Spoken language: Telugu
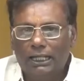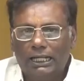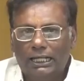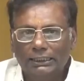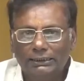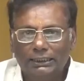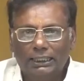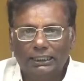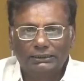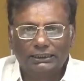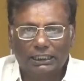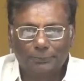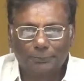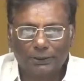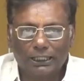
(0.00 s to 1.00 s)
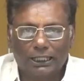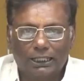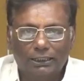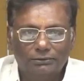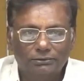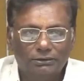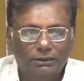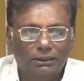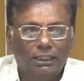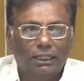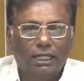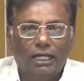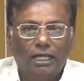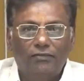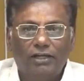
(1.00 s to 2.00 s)
మా అందరి తరపున
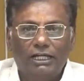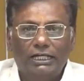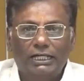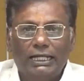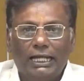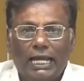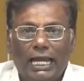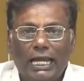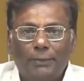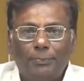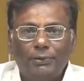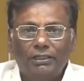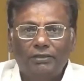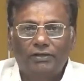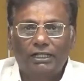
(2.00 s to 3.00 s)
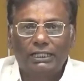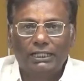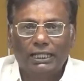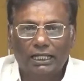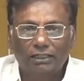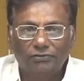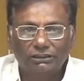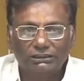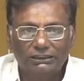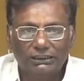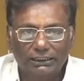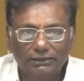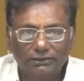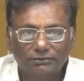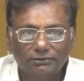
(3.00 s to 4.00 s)
ఏ వెరీ హ్యాపీ వెడ్డింగ్
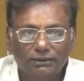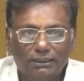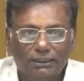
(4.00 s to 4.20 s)
యానివర్సరీ